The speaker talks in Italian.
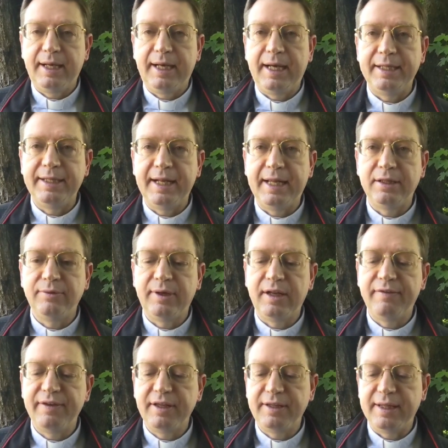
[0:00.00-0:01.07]
anelando alla
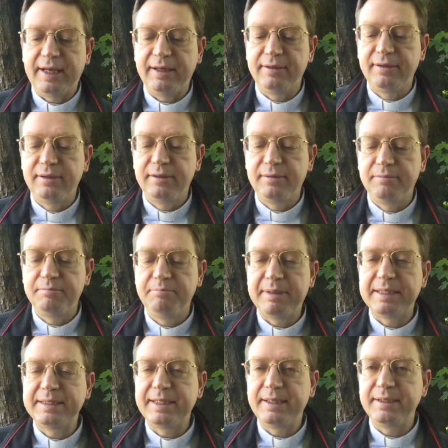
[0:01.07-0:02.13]
verità, ma
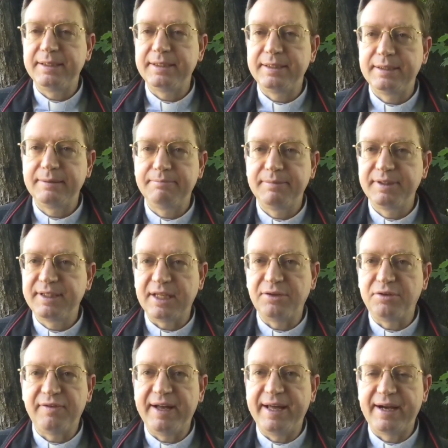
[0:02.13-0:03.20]
senza
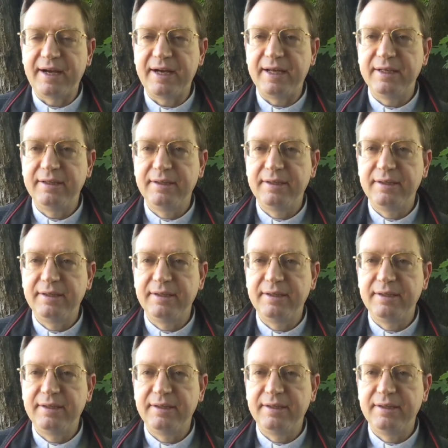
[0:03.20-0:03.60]
trovarla,